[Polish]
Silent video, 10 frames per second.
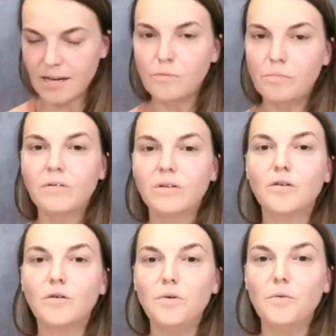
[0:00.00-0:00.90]

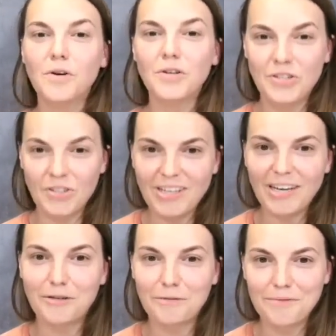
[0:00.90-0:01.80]
pełnego miłości,
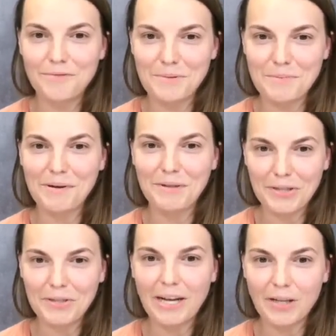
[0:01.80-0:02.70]
jak to mówimy,
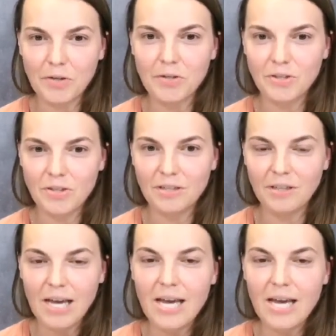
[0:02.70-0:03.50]
pełnego radości.